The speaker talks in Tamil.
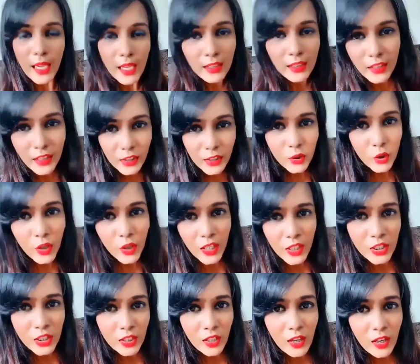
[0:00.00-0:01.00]
கீர்த்தி
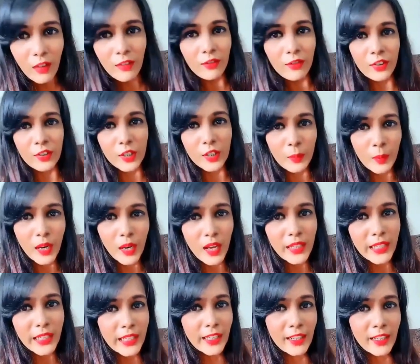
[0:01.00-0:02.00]
சுரேஷ்க்கு
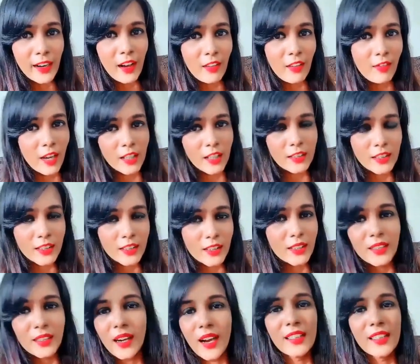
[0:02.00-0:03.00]
கம்ஃபர்டபுளா இல்லை நான்
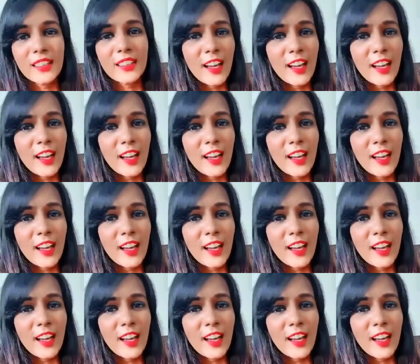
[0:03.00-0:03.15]
வரத்துக்கு